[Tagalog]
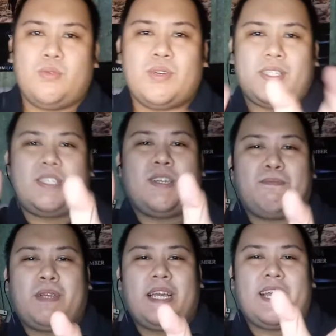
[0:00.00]
What's
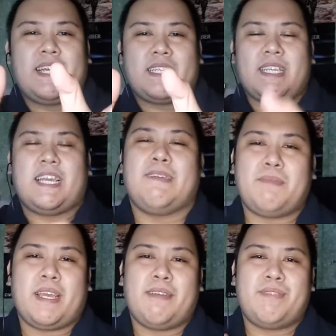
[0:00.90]
up guys?
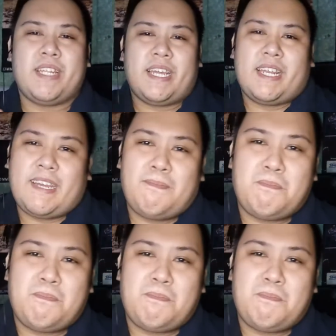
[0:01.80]
I'm Kevin and I'm